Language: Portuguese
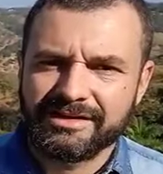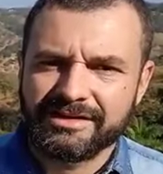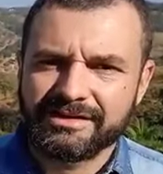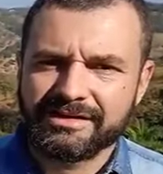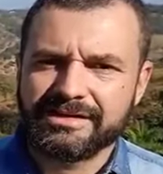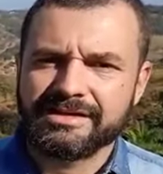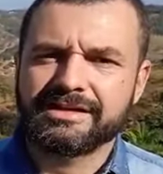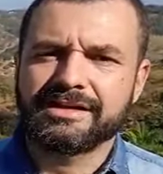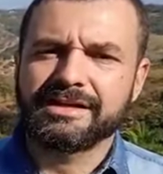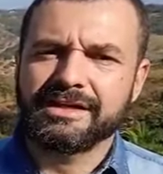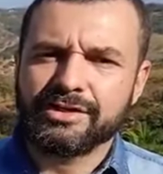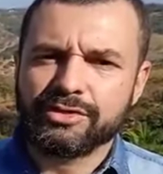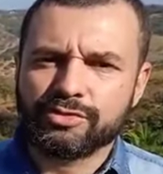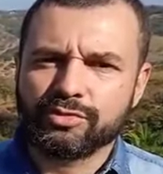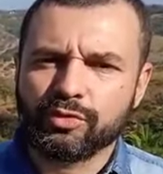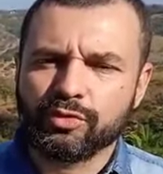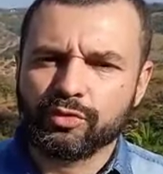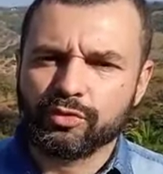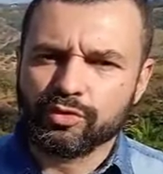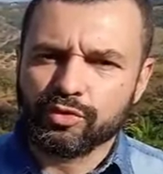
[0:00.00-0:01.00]
e que
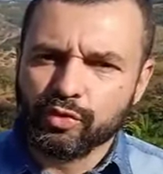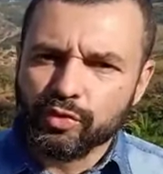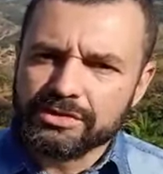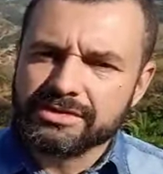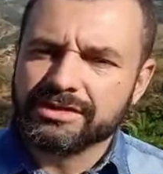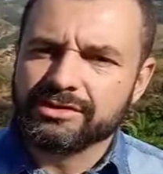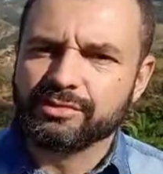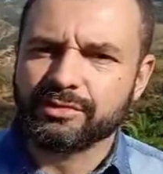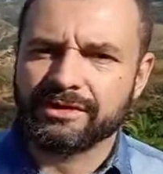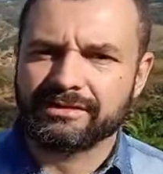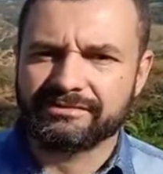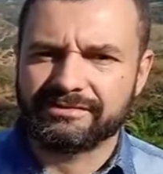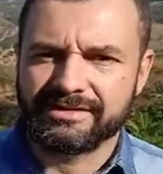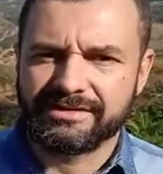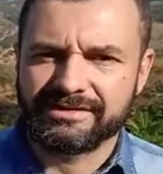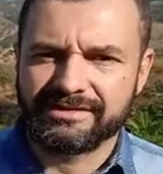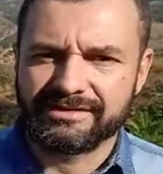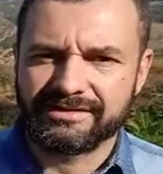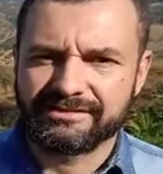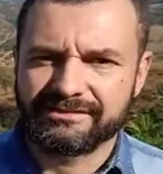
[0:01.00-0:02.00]
Cristo conduza a tua
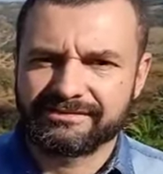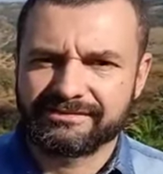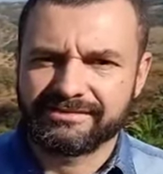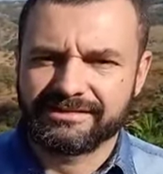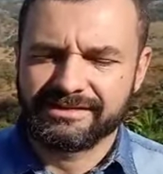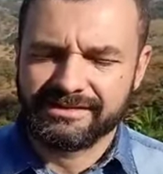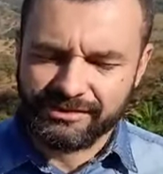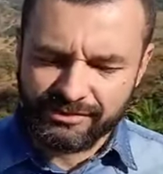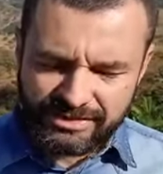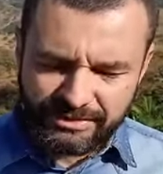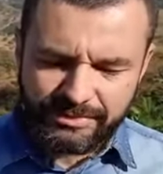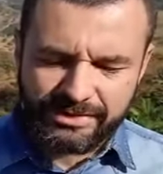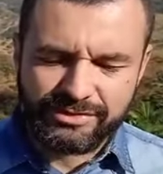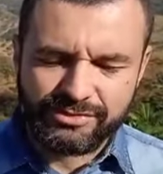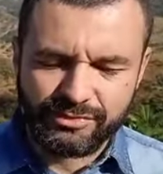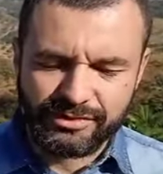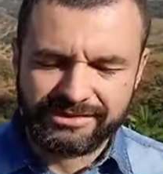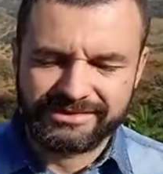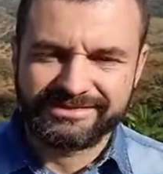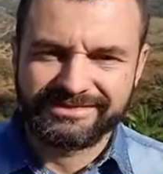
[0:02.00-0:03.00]
vida. Deus
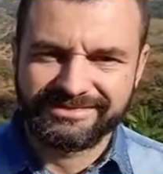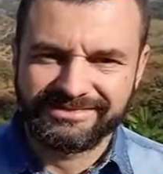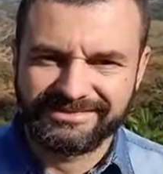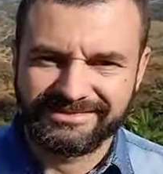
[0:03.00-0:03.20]
abençoe.